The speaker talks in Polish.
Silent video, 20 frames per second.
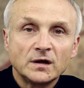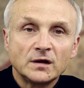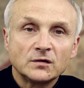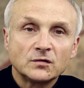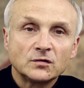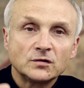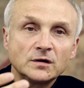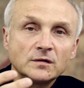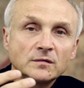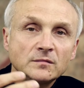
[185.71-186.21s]

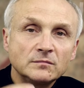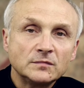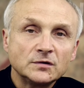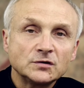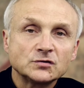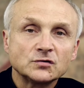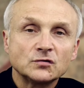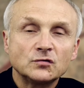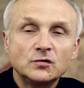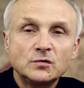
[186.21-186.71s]
To nie my
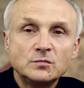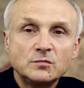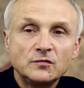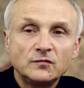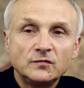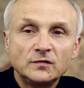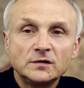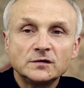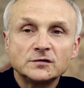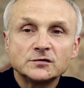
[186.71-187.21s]
się
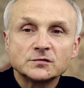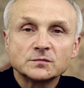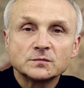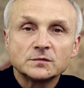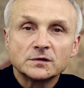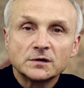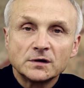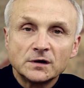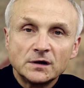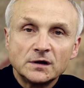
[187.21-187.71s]

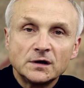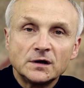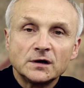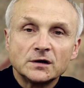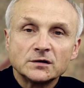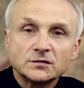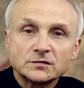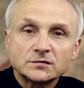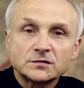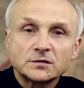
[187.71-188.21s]
umówiliśmy,
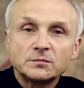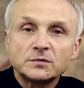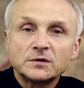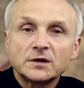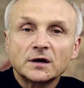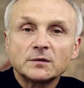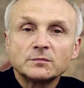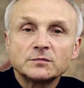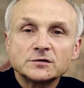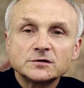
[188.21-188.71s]
że sobie
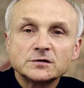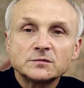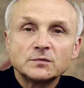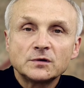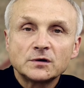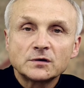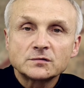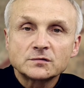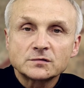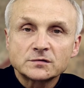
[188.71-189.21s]
tak będziemy
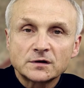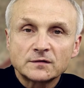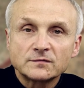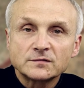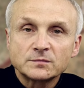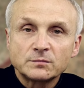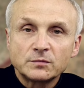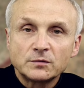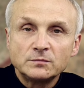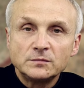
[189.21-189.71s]
Jezusa
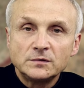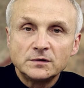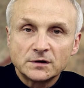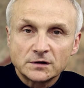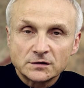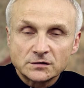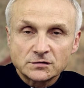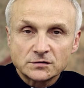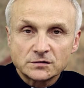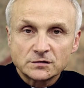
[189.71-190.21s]

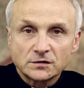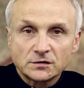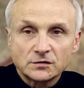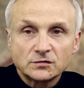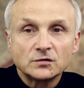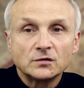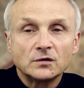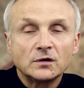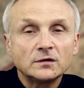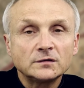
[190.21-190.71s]
wspominać.
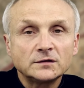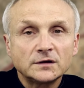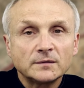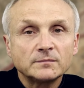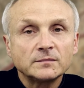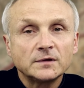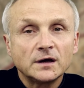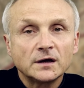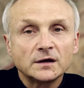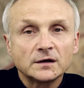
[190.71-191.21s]
To On
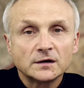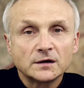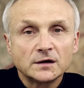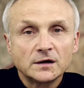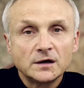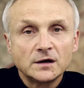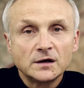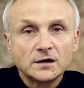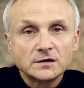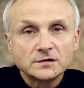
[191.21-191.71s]
nam daje
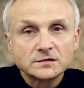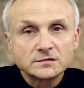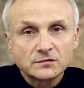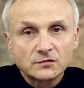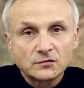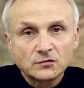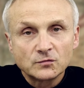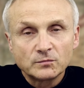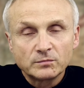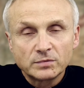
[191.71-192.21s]

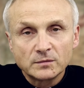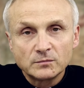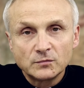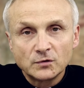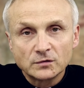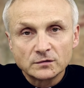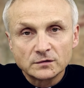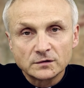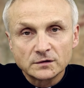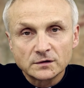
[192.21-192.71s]
swoją
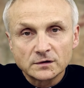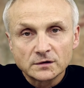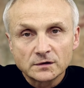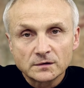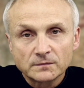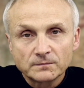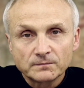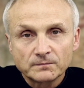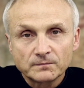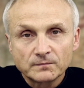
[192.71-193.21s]
pamiątkę.
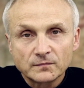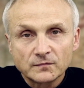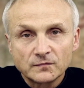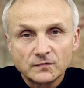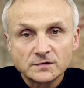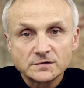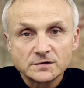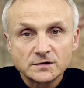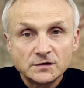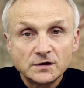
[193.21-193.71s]

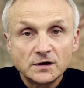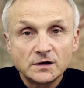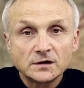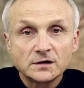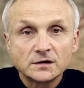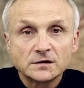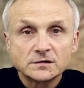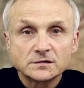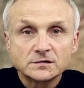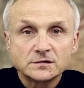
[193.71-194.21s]
Więc nie
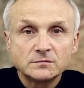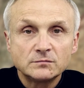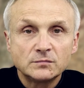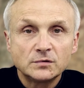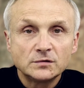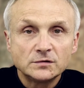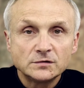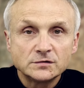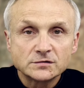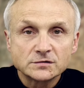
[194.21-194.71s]

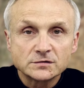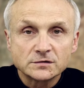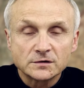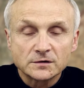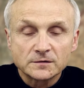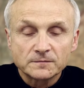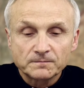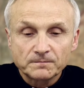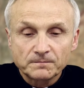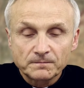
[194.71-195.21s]
symbolicznie,
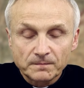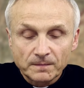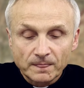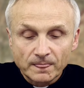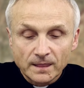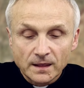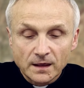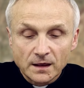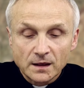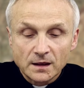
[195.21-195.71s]

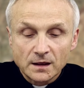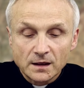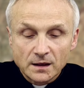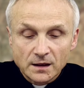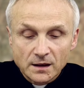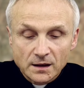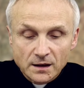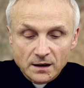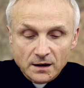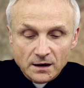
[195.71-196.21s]

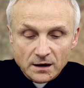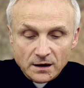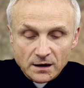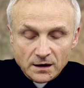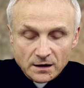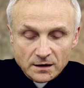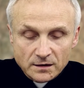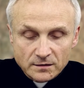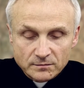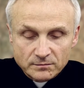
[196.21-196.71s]

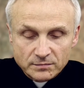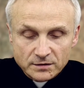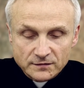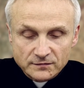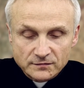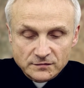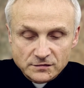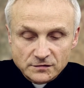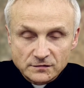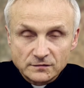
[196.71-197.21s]
a
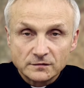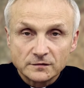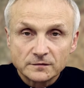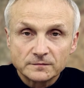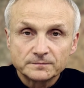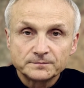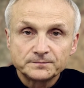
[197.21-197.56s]
prawdziwie.